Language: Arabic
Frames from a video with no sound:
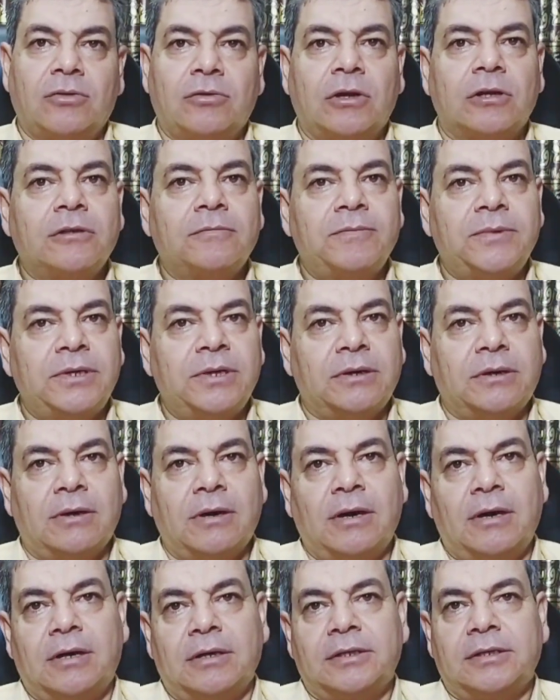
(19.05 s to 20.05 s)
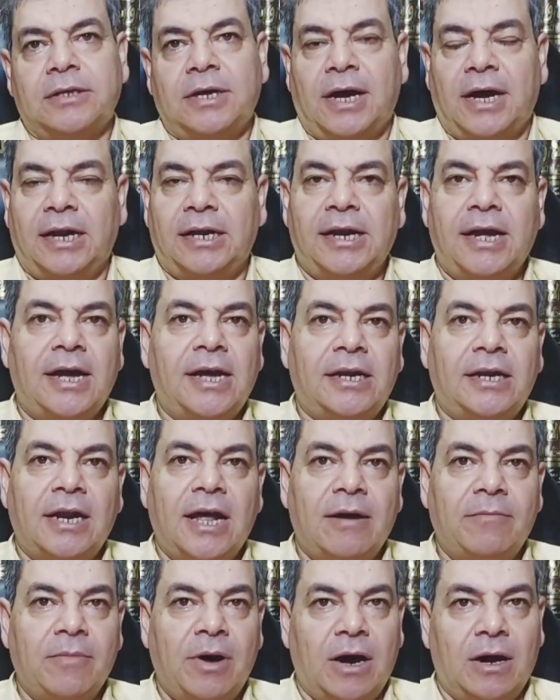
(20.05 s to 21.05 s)
التطبيقات
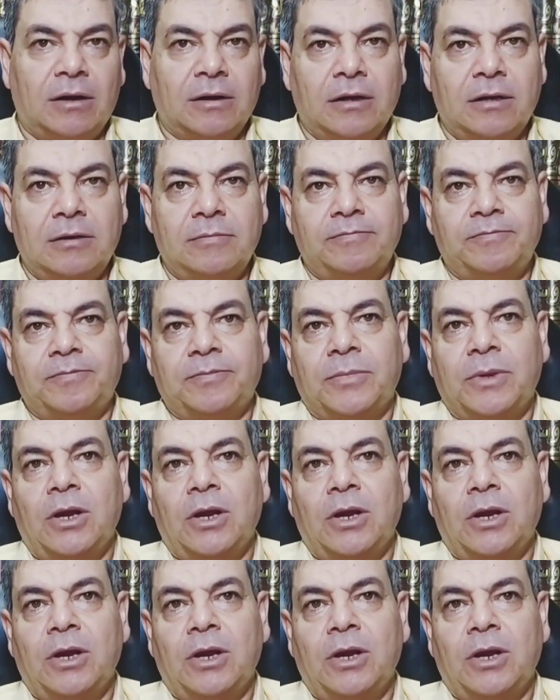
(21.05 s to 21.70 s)
حلال أم حرام